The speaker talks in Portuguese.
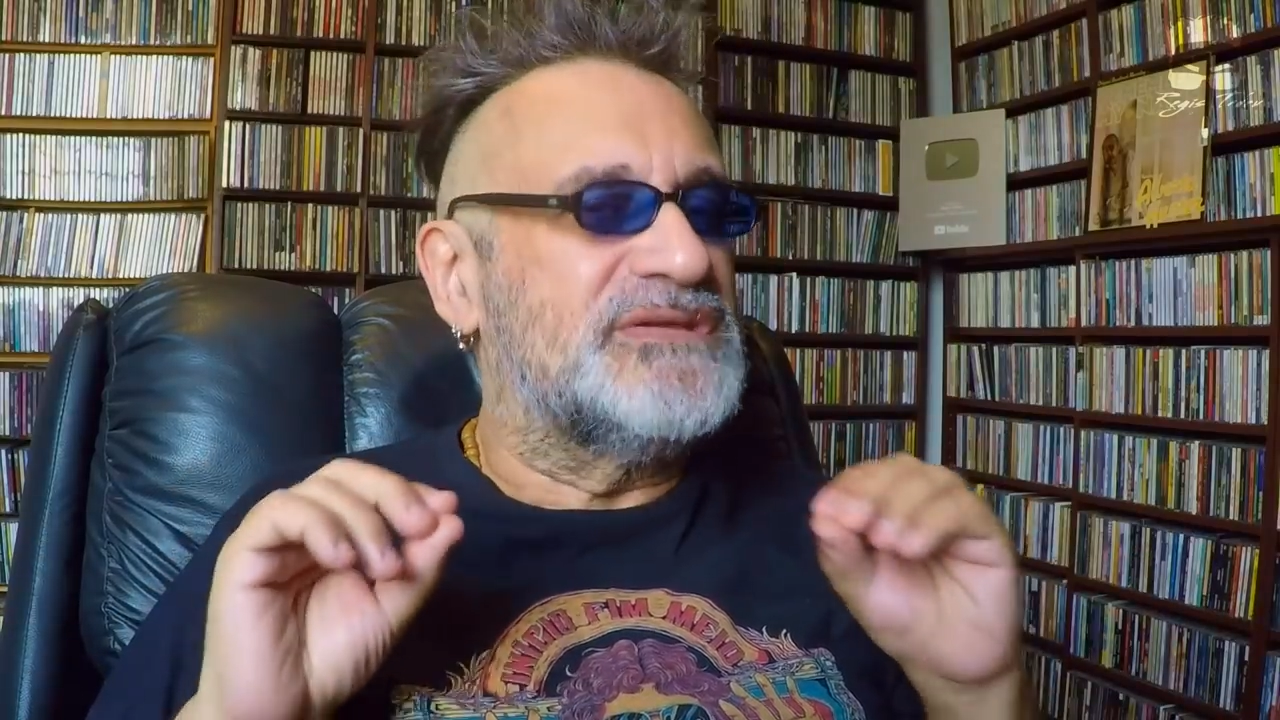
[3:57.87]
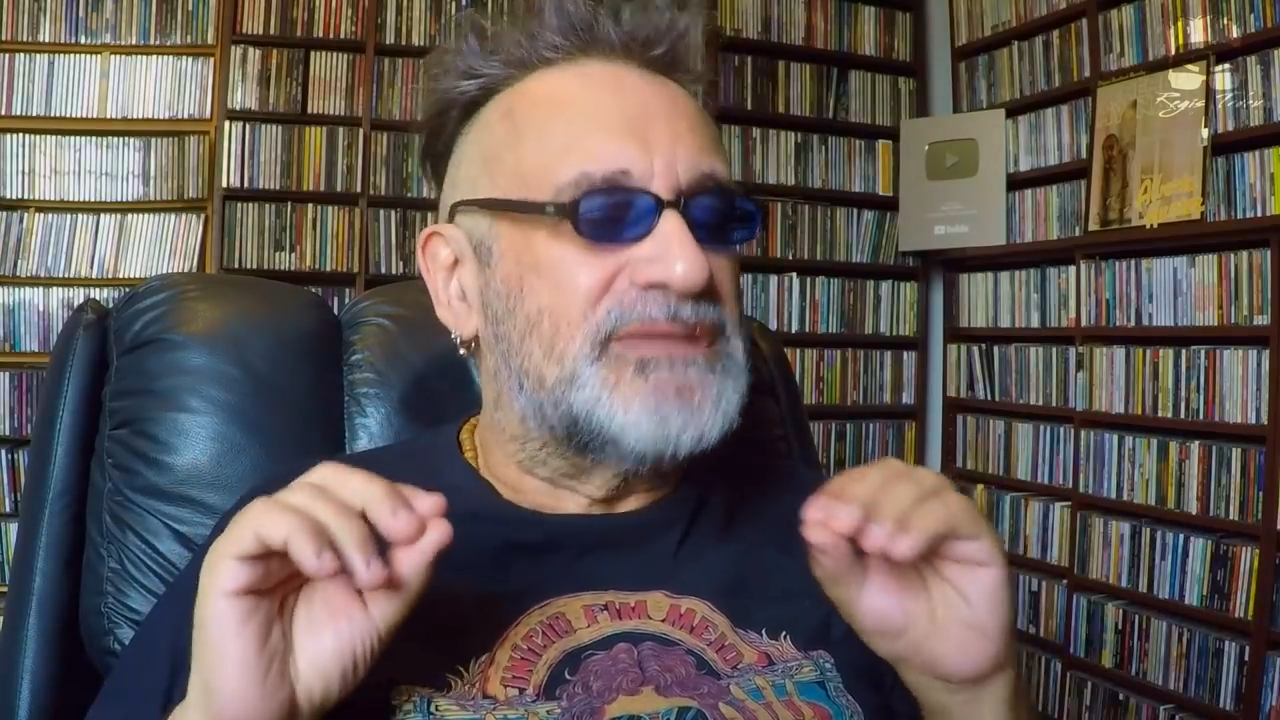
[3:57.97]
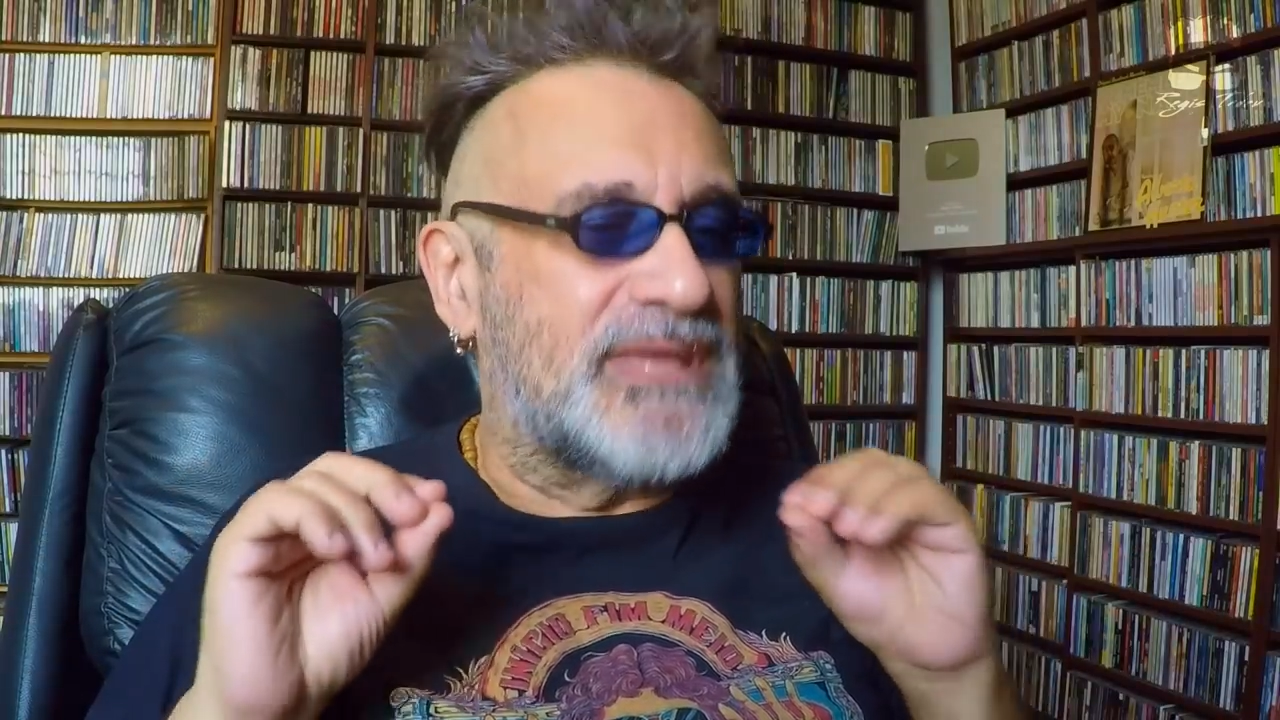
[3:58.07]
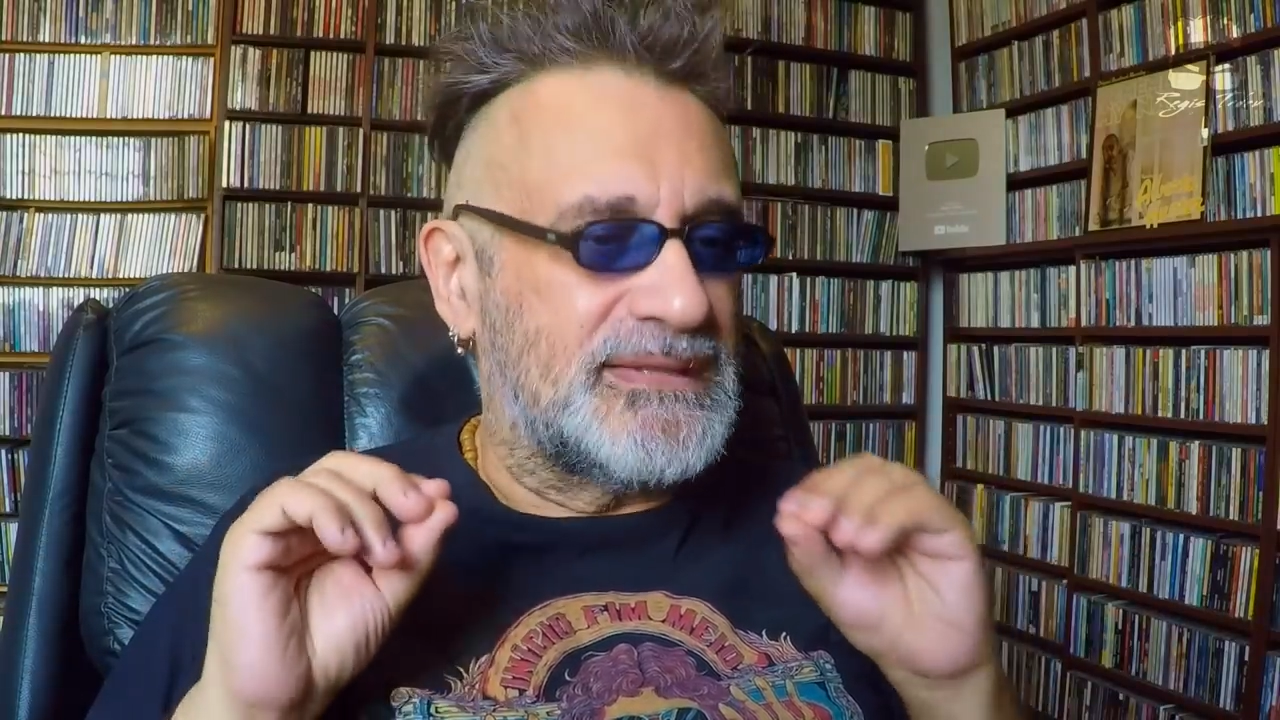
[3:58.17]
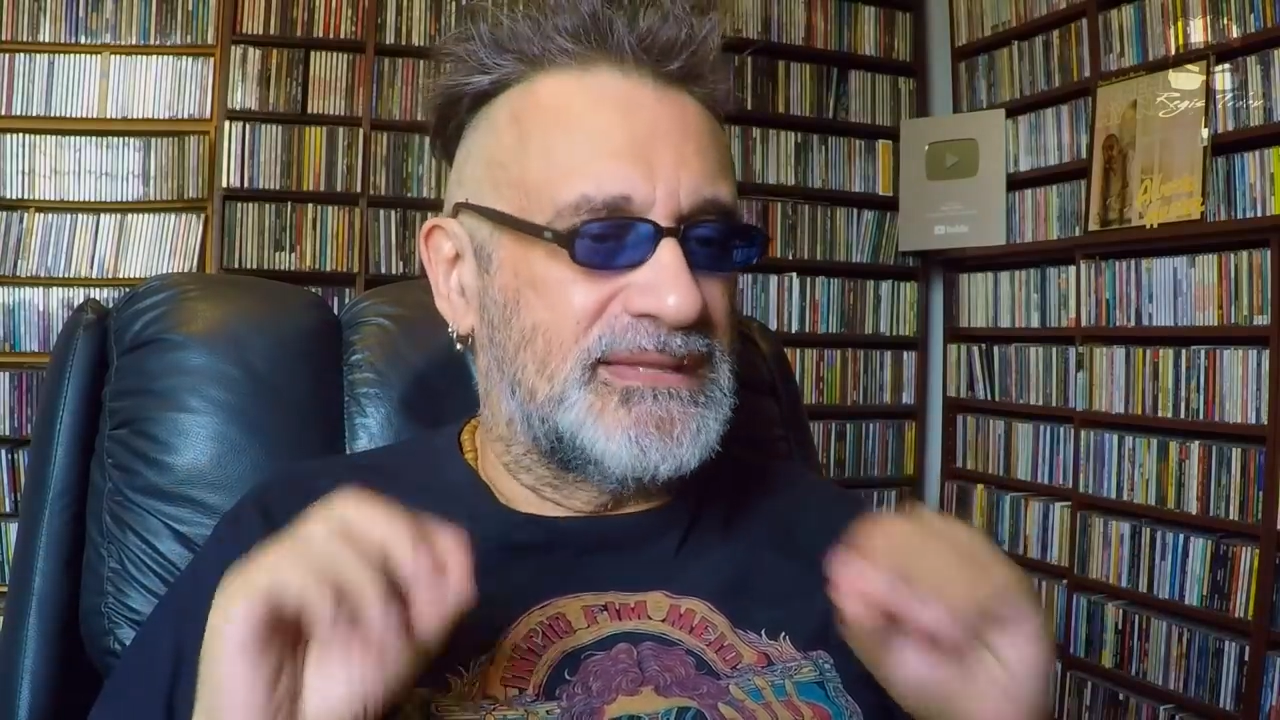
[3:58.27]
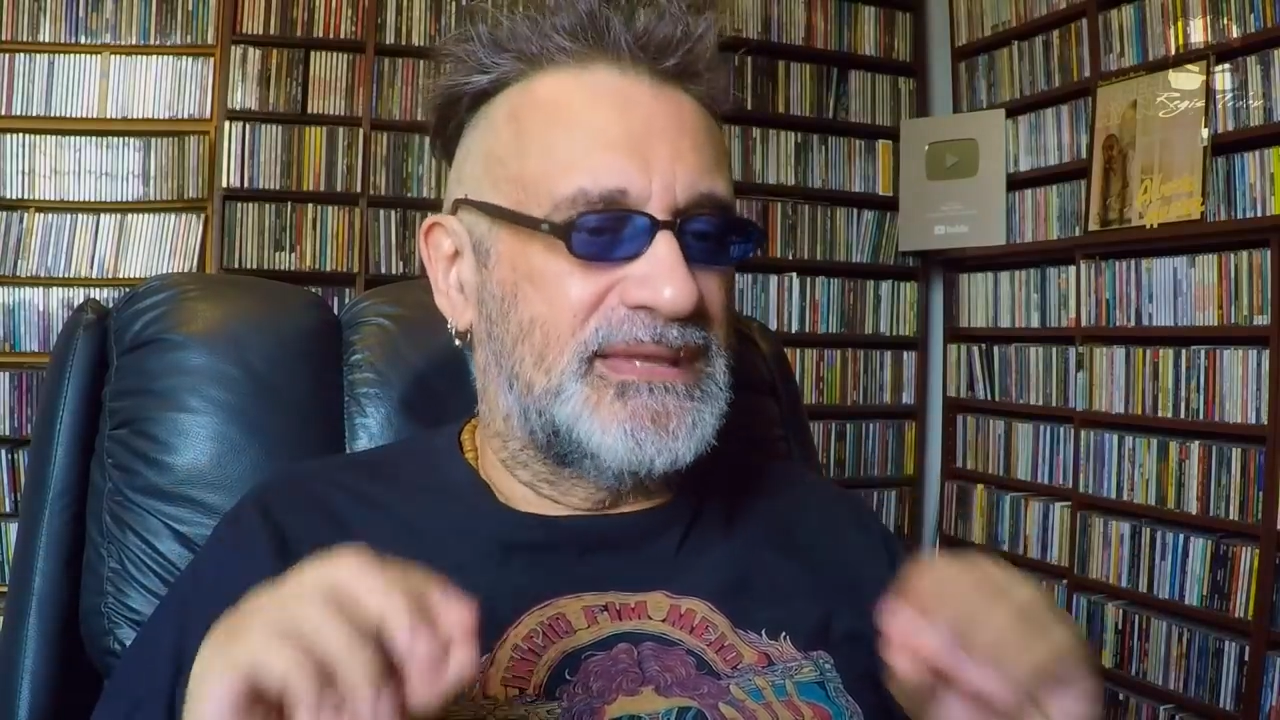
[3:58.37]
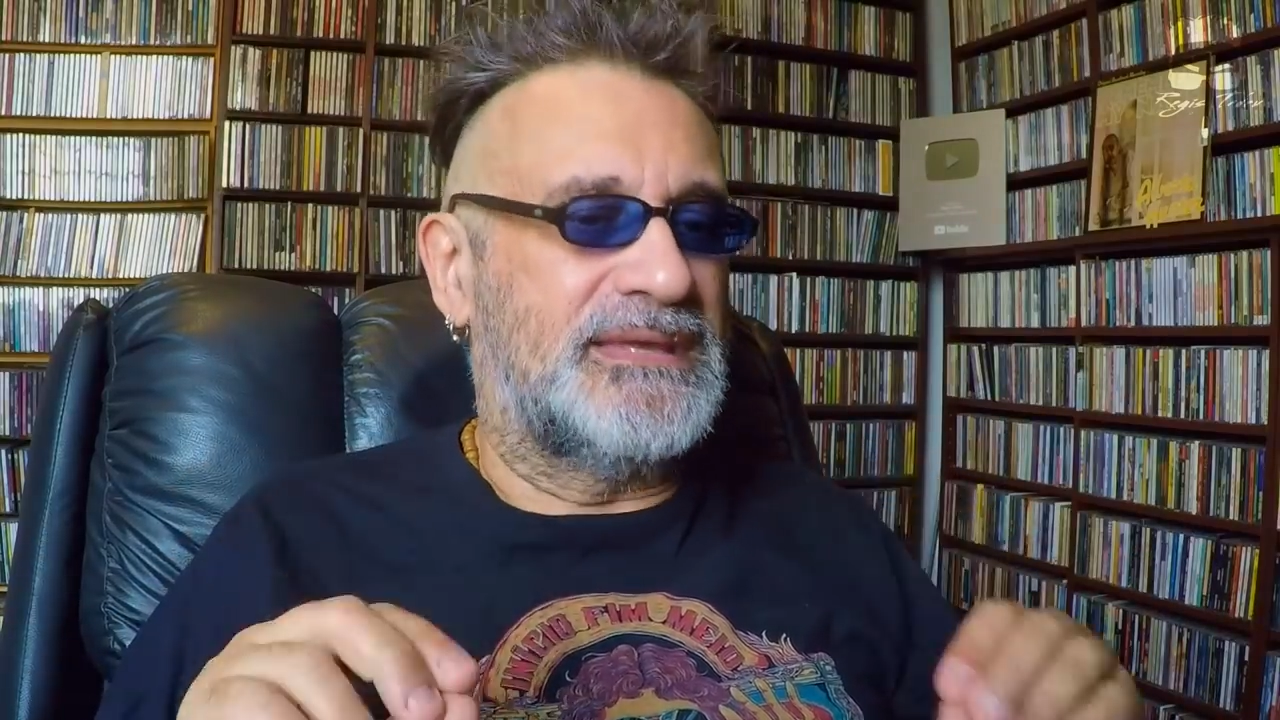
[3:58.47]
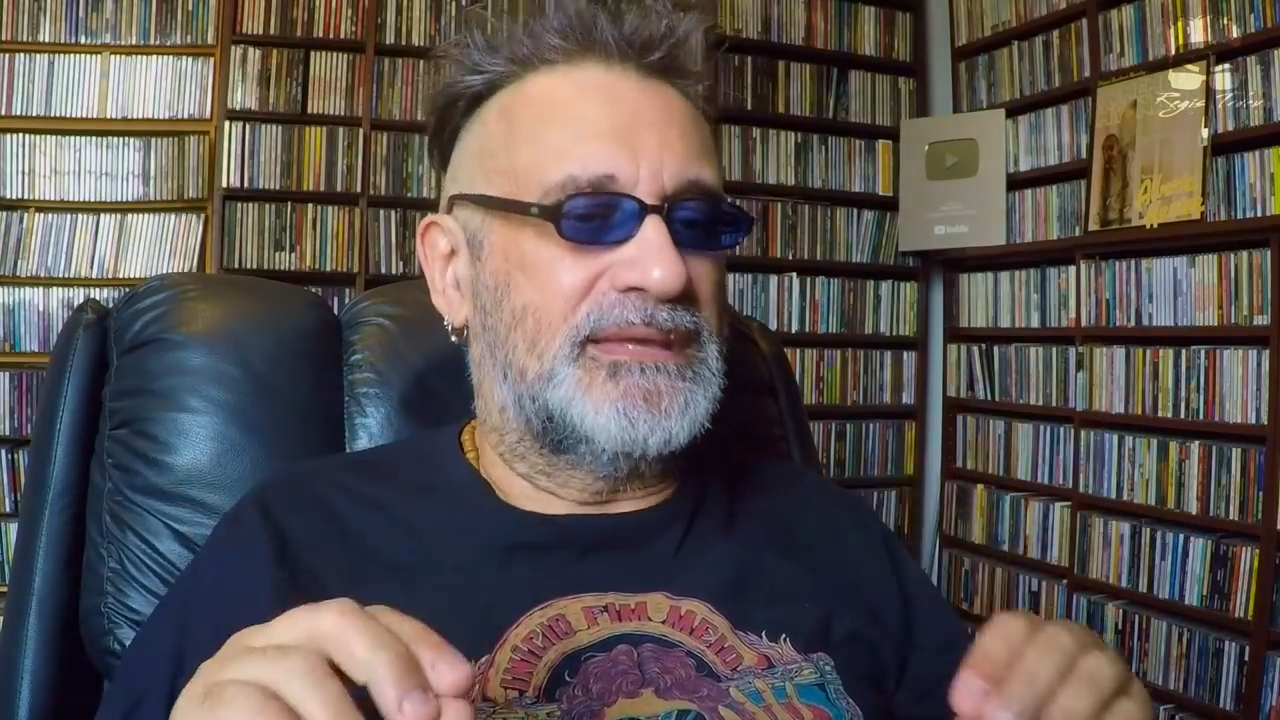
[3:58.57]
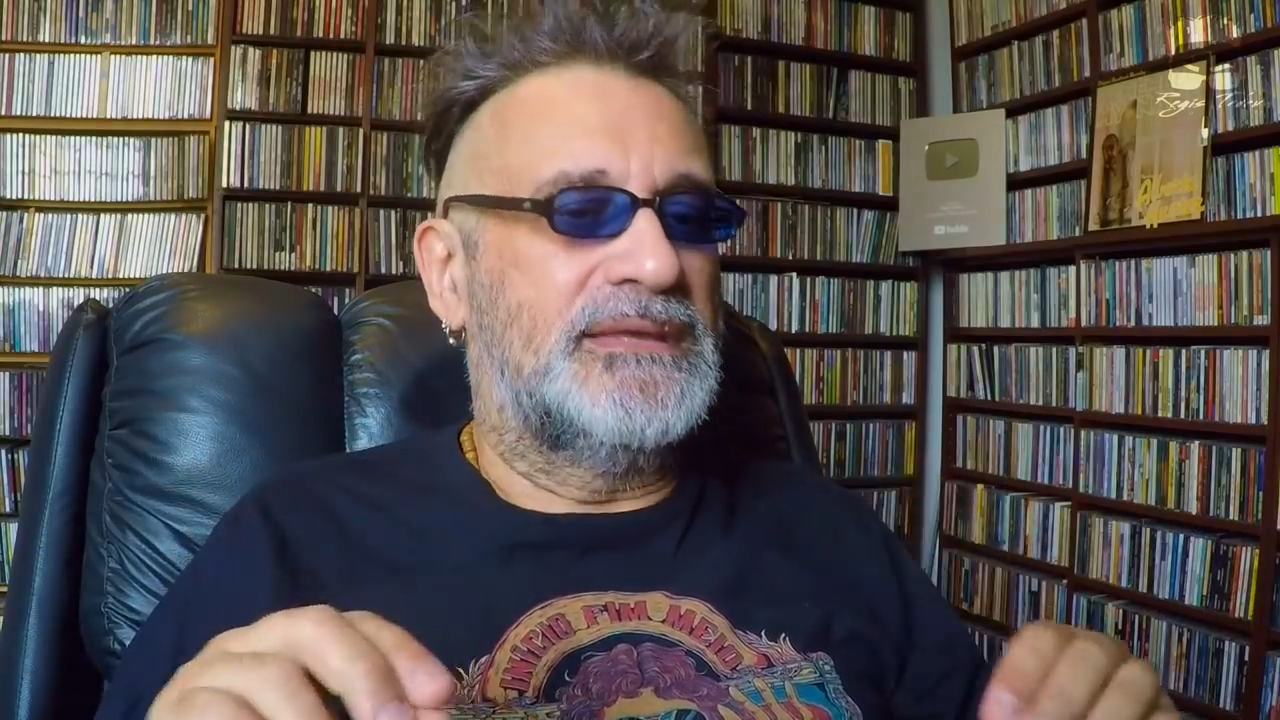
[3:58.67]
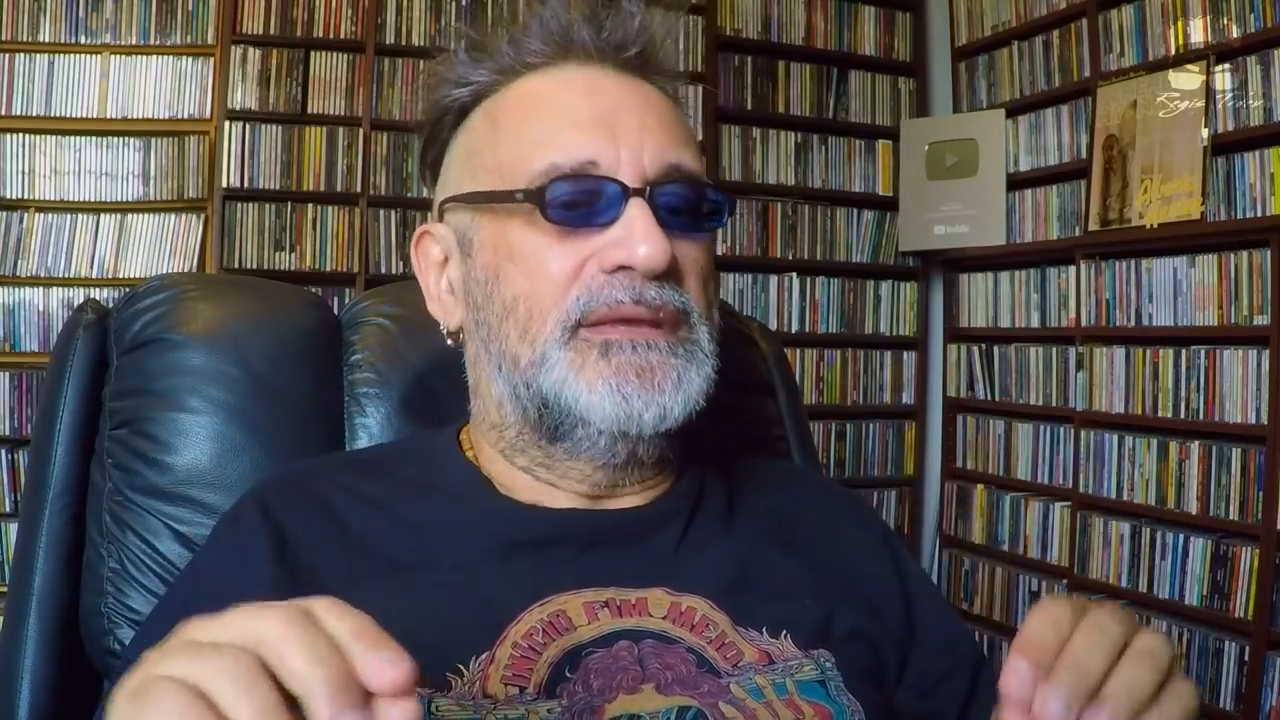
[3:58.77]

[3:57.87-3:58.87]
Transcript: entender